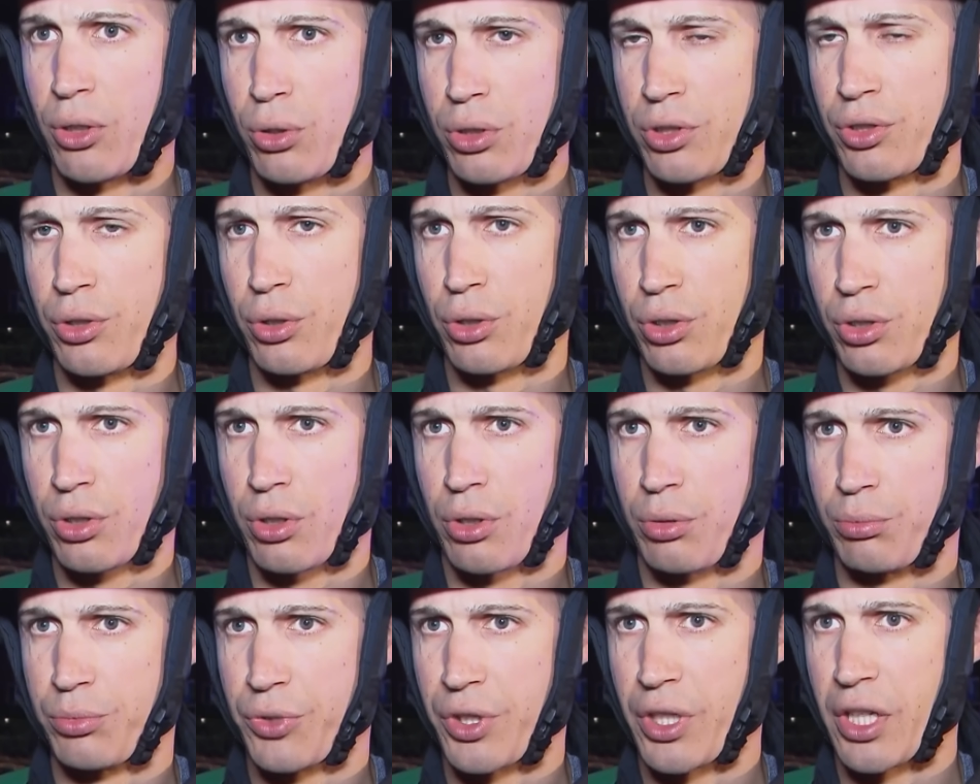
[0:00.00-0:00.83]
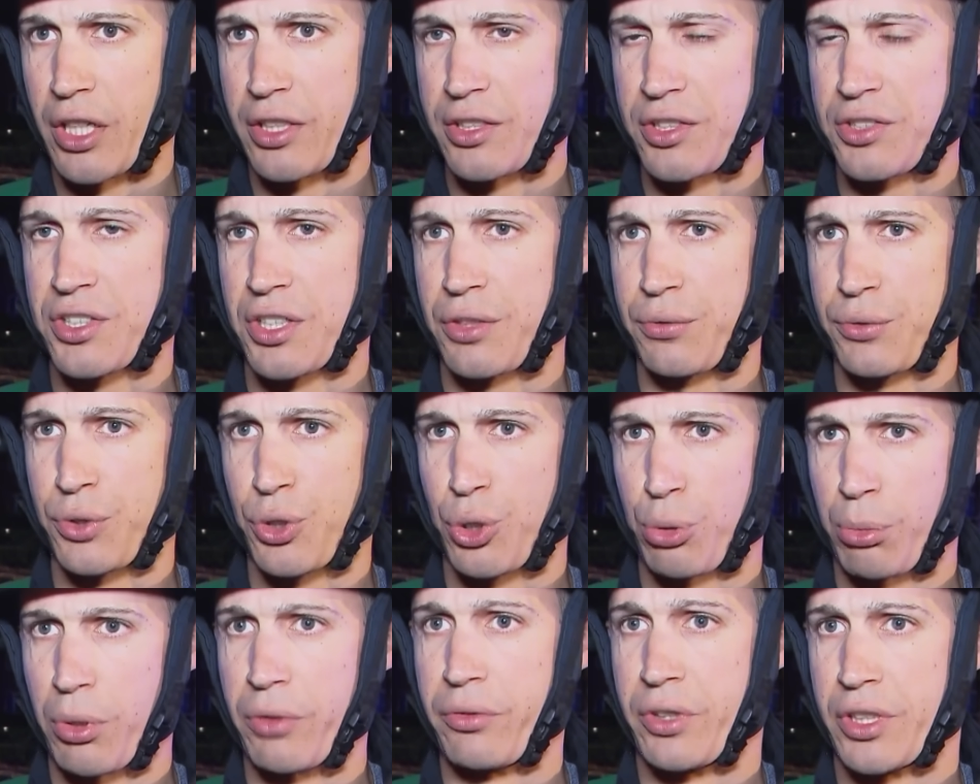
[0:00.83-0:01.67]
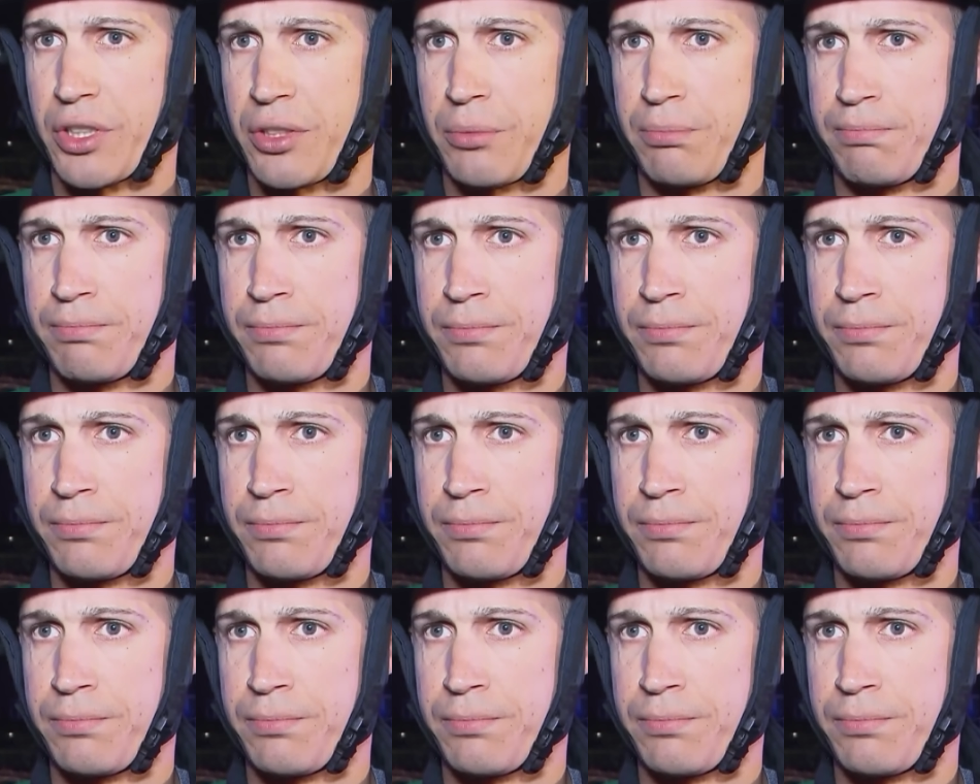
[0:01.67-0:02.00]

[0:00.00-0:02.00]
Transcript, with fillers: auch noch um die Einsatzkräfte kümmern wird.